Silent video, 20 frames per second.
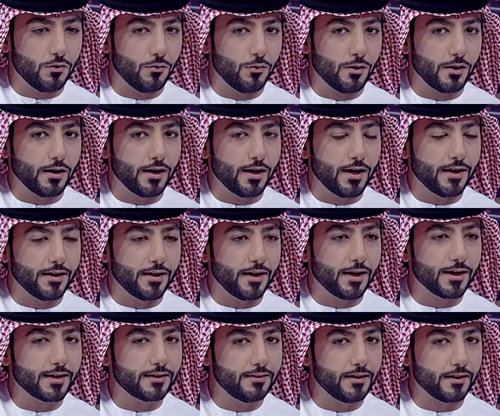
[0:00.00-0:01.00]
والله انا
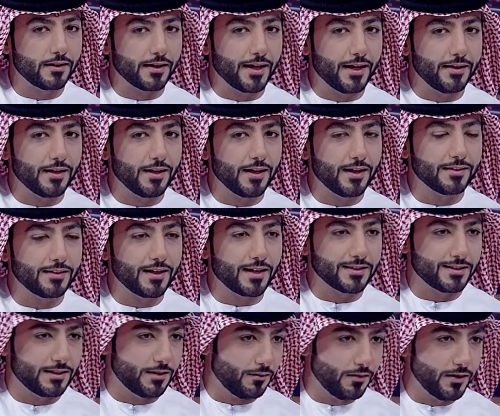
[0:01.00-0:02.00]
اقدر يعني اقدر
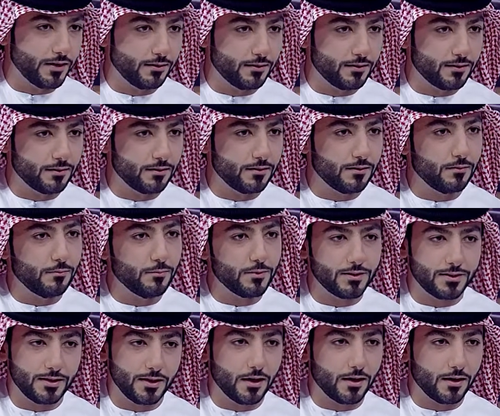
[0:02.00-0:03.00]
استفيد
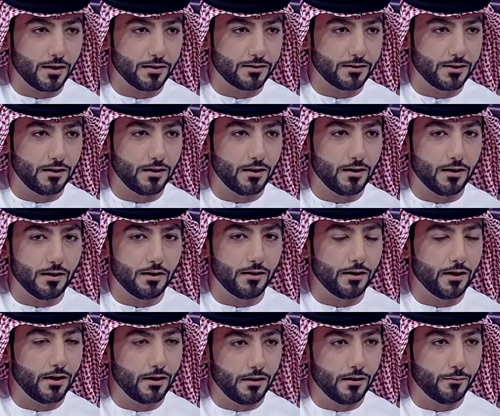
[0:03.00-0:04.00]
من زياراتي
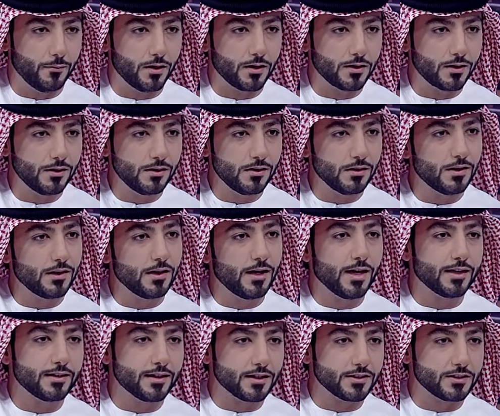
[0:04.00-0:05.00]
لهذه الاماكن
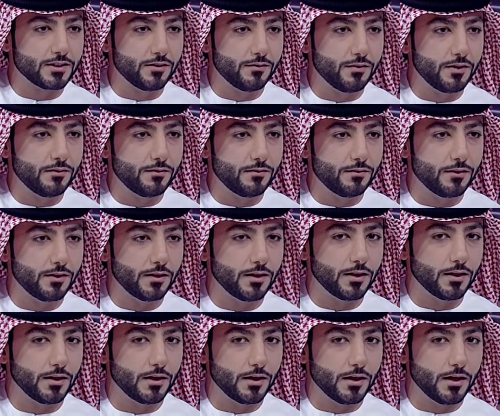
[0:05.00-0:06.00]
اقدر استفيد
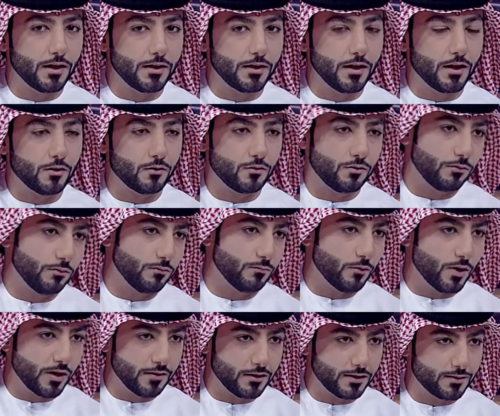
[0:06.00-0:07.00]
في اني اكون
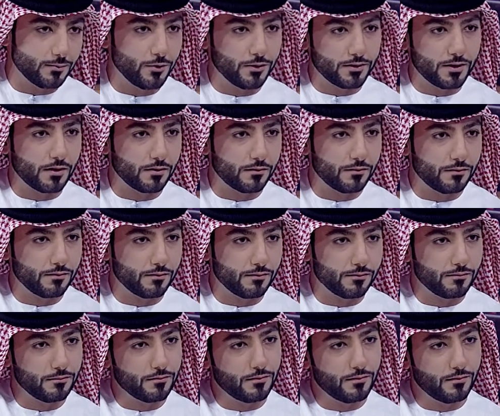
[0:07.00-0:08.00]
مهندس محترف
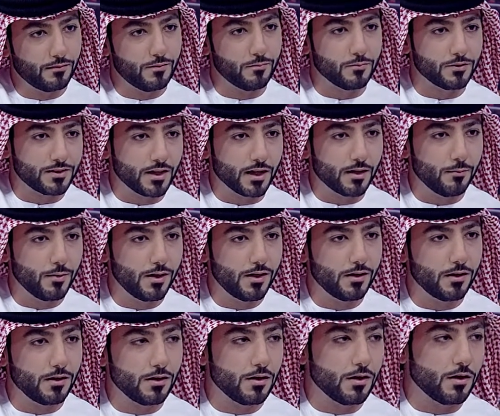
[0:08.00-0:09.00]
نعم. في المستقبل
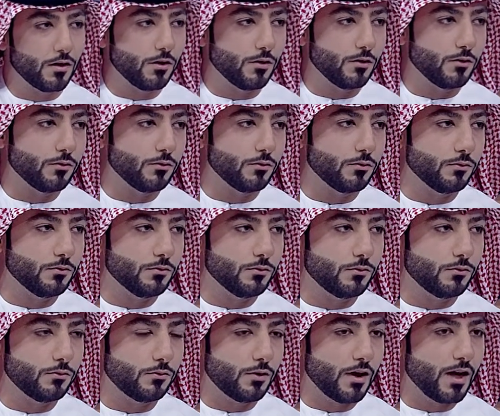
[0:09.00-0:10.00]

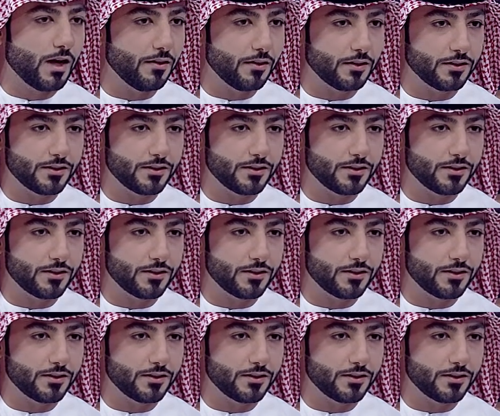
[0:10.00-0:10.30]
وهذا